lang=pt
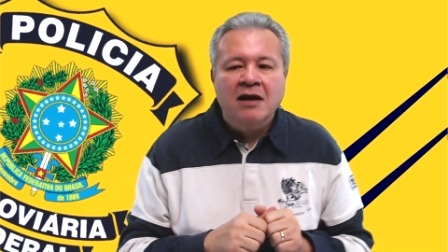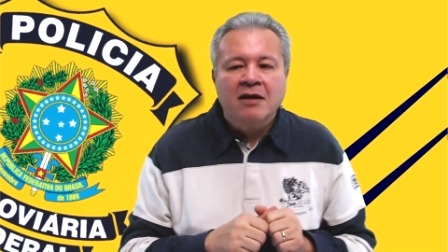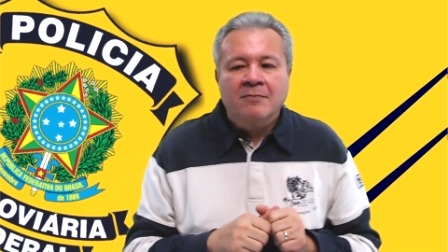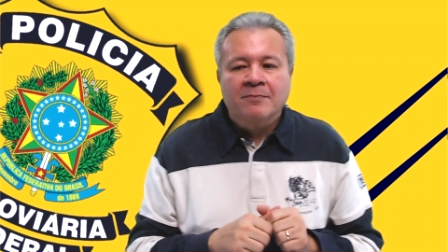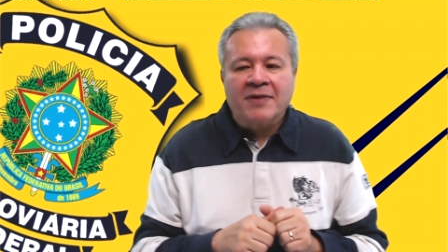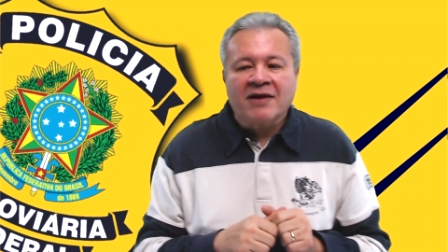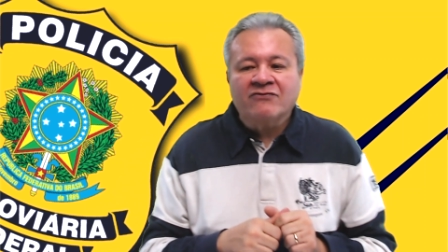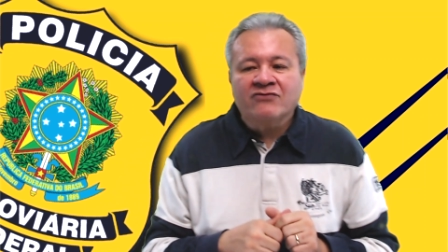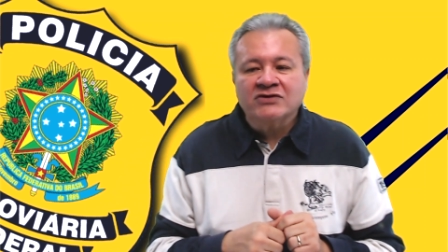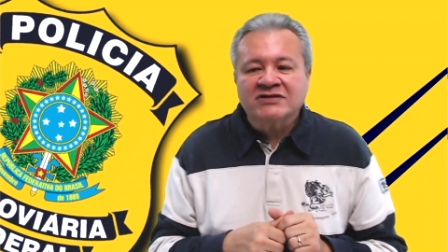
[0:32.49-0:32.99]

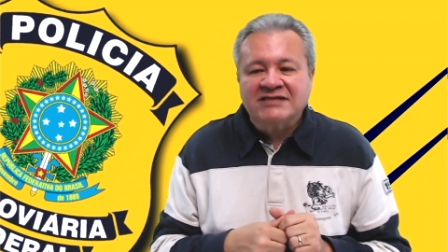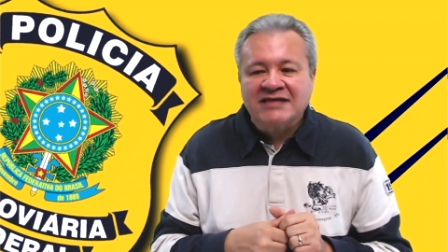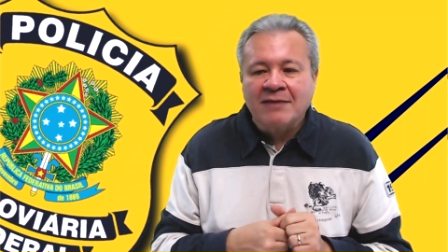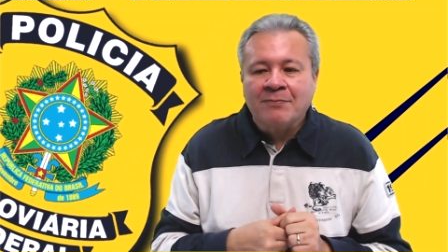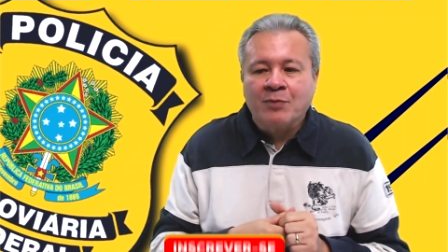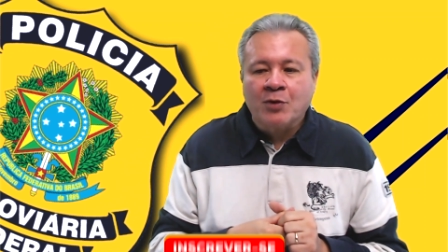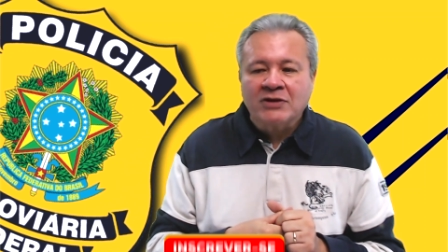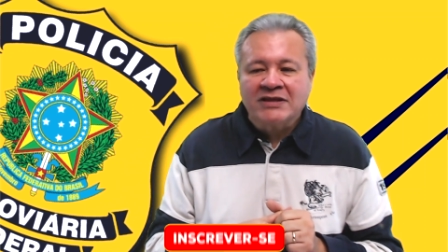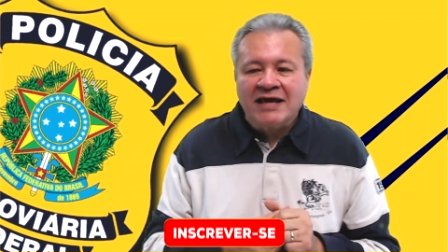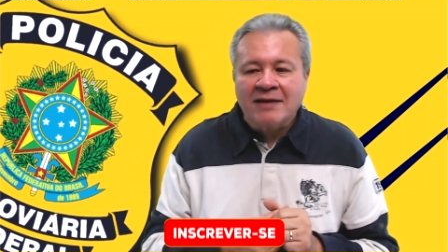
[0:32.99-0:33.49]
para você
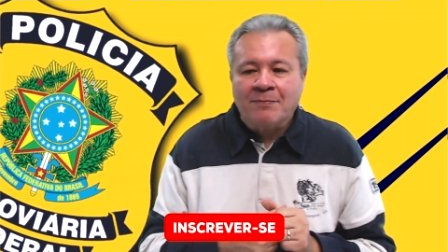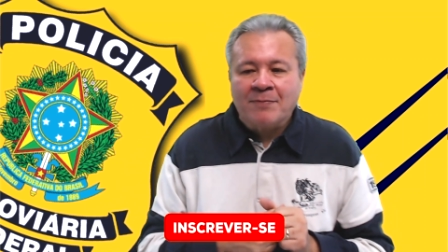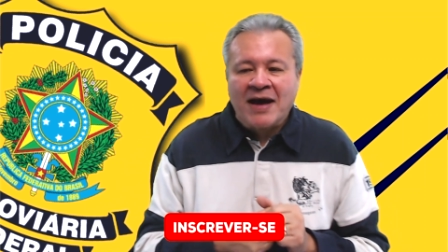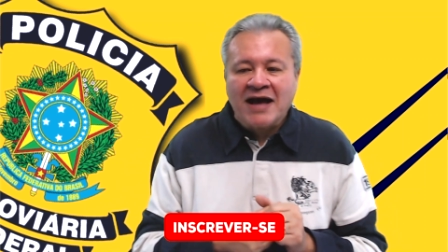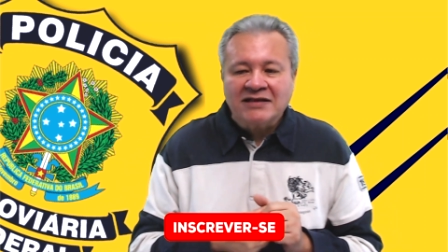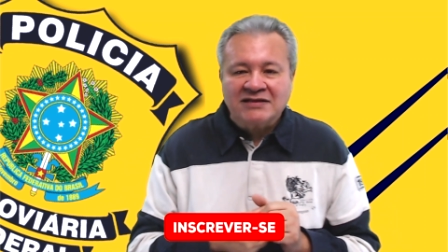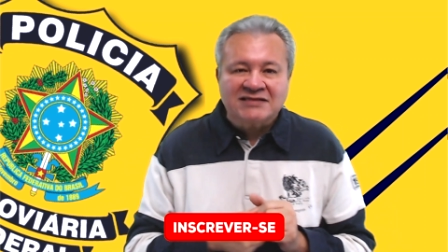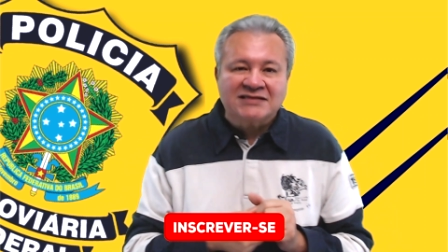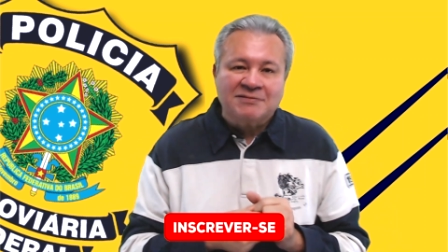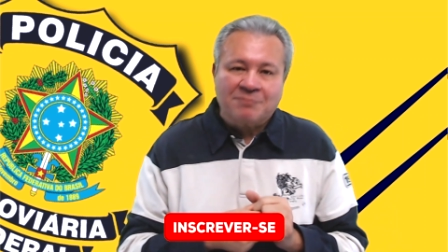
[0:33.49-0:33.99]
poder
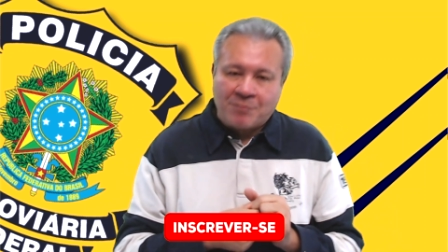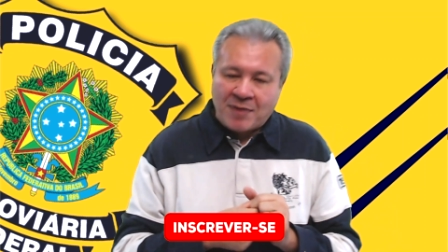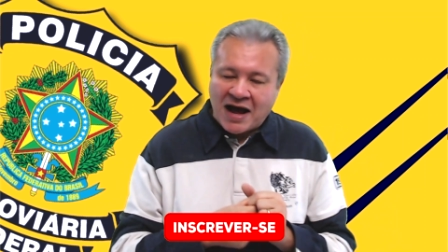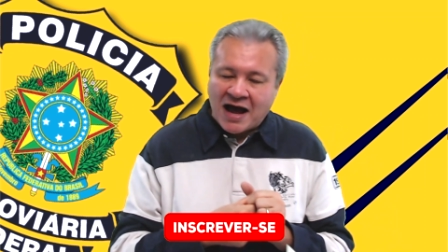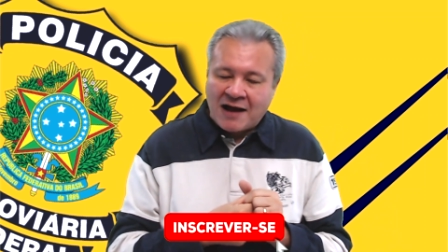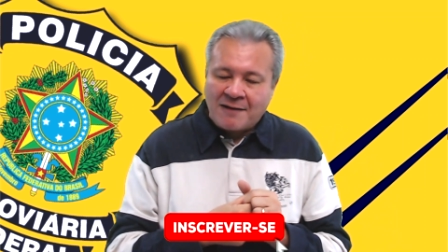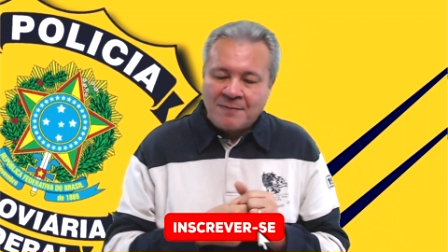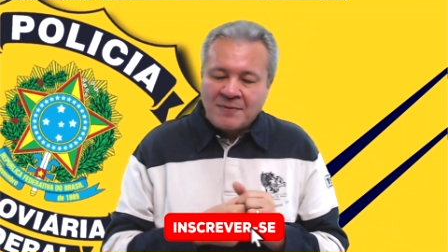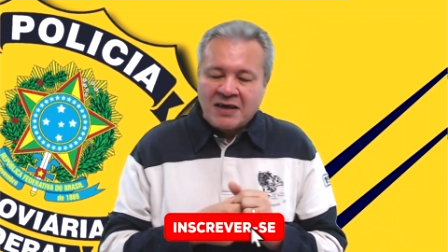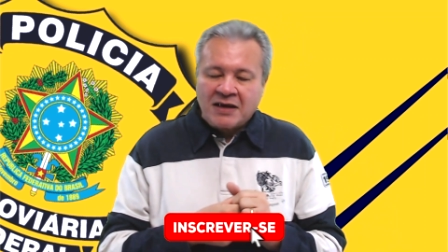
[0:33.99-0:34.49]

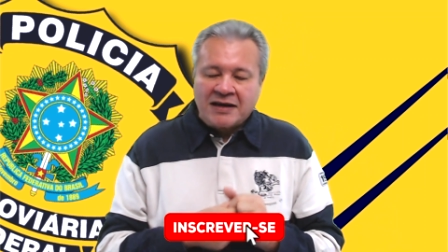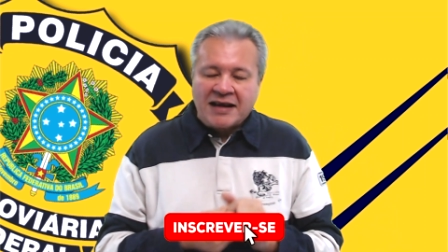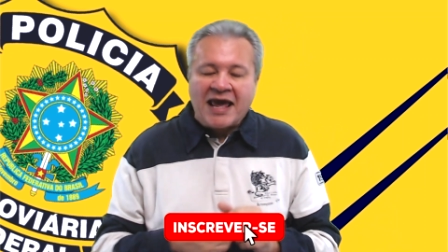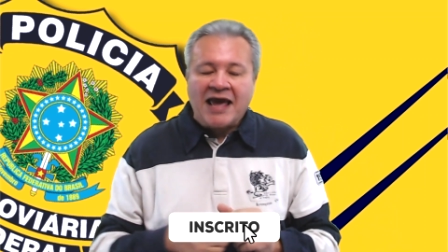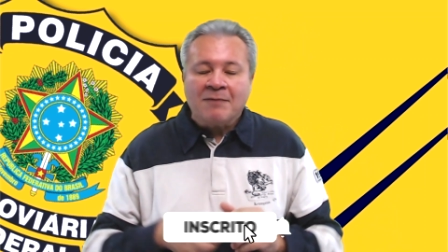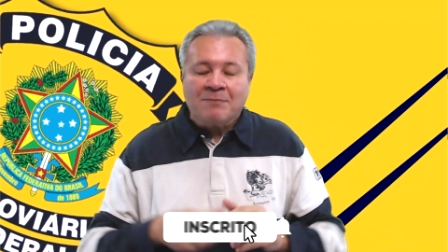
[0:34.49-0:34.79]
participar, né?